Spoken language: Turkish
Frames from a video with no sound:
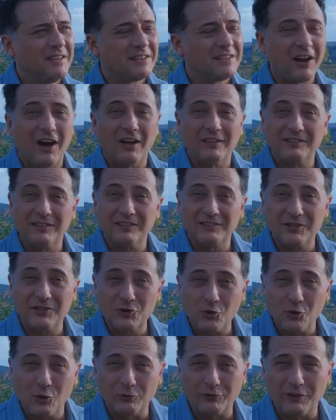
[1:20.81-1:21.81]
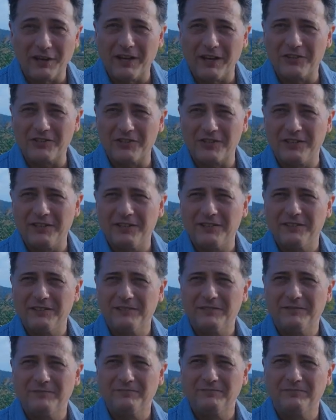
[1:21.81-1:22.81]
rahatlatıcı oldu her şey.
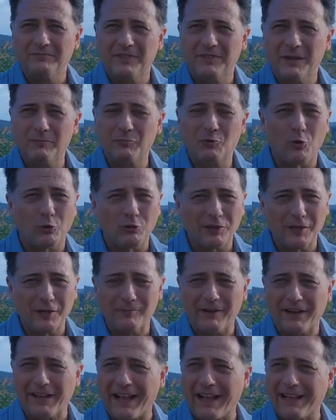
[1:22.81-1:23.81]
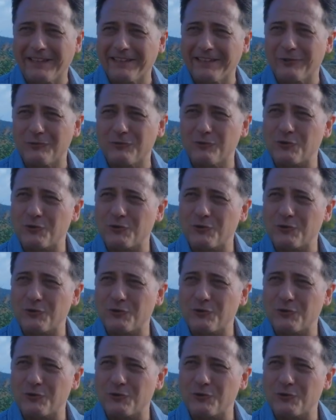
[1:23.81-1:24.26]
Hep kolayıma geldiğini